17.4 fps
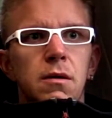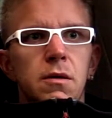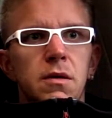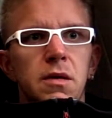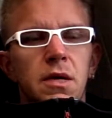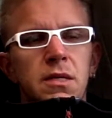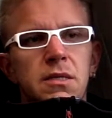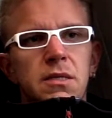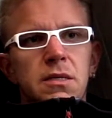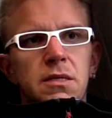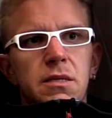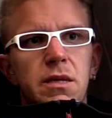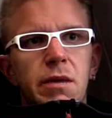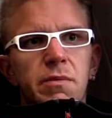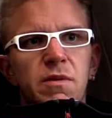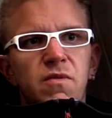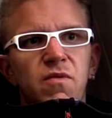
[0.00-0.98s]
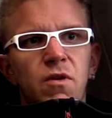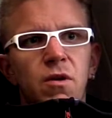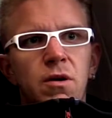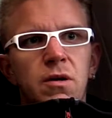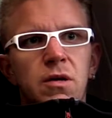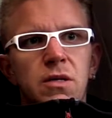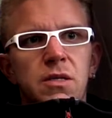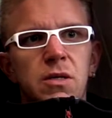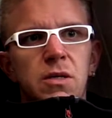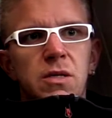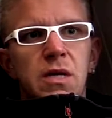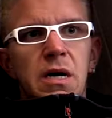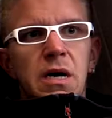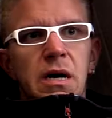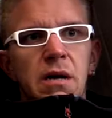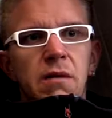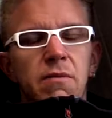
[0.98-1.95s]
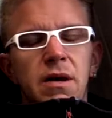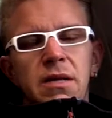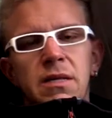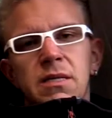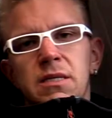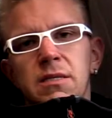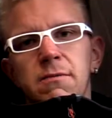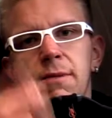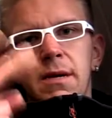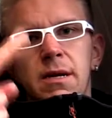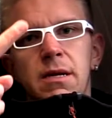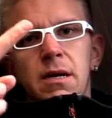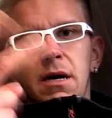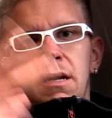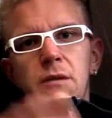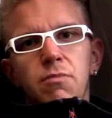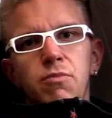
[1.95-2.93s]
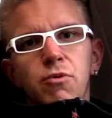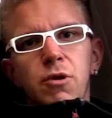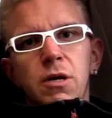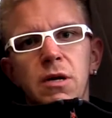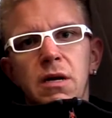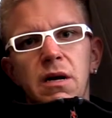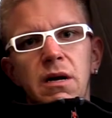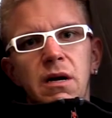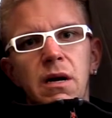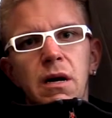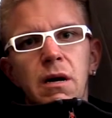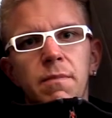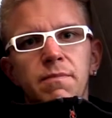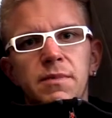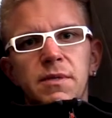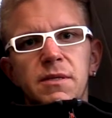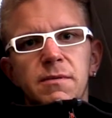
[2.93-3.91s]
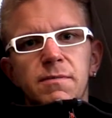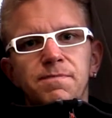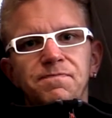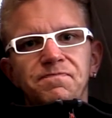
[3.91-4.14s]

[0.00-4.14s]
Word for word: Jetzt gibt es Folgendes zu sagen. Wir hatten zwei Tage Büding lang gehabt.